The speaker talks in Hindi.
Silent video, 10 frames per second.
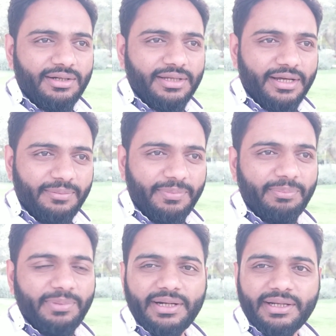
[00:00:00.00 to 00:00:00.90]
यहाँ पर
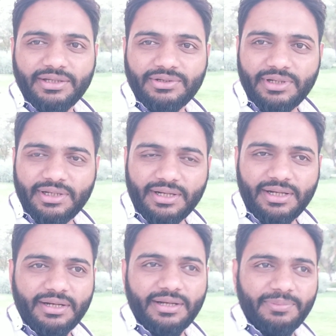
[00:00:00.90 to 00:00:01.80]
बैठ के जो है
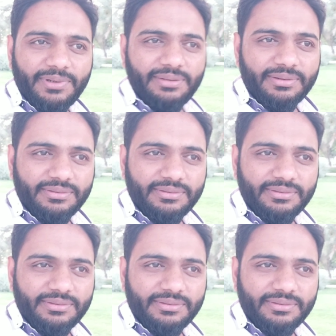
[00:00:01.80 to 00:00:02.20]
खाना पे